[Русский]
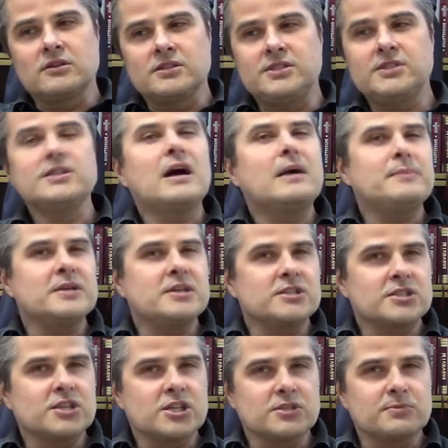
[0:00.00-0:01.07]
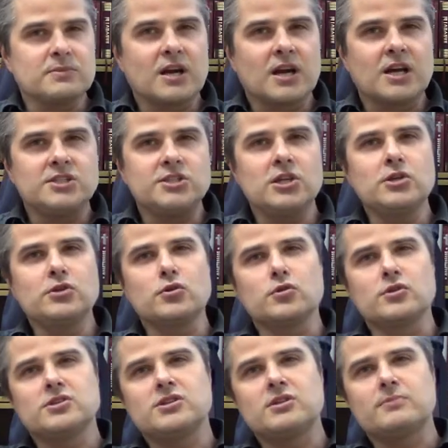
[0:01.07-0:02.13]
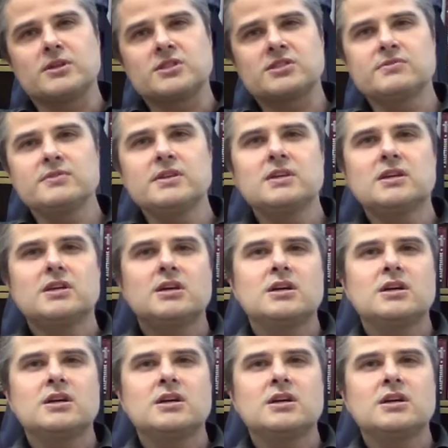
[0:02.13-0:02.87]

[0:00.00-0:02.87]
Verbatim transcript: динамики, скажем так, озелененности Москвы